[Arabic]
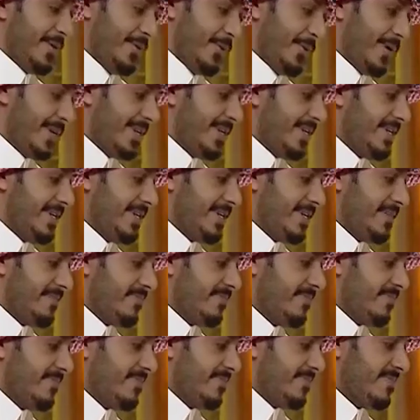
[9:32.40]
الواقعيه
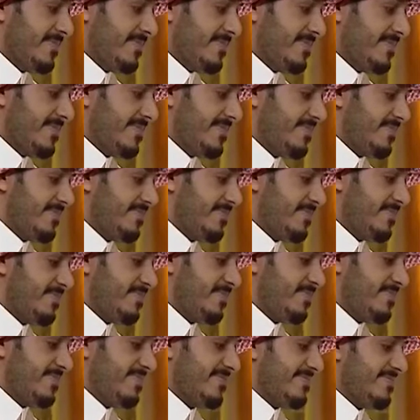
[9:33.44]
شفتي
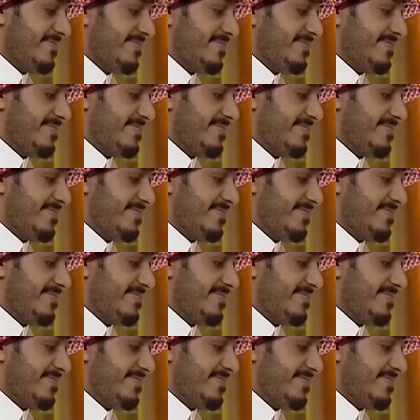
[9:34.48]
انا عندي حس